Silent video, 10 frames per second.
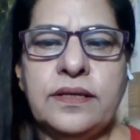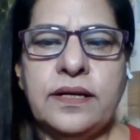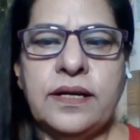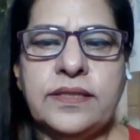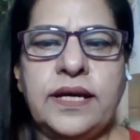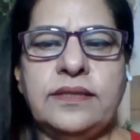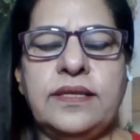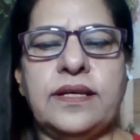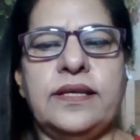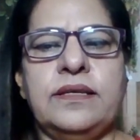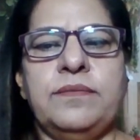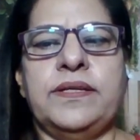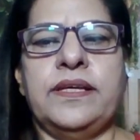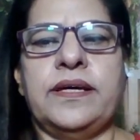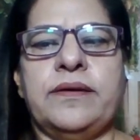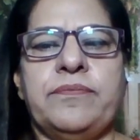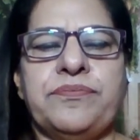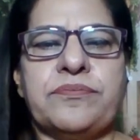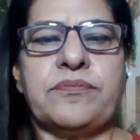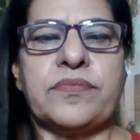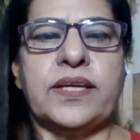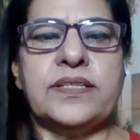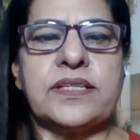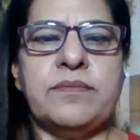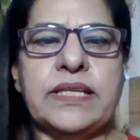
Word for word: तिहत्तर कैदी बंद है इसका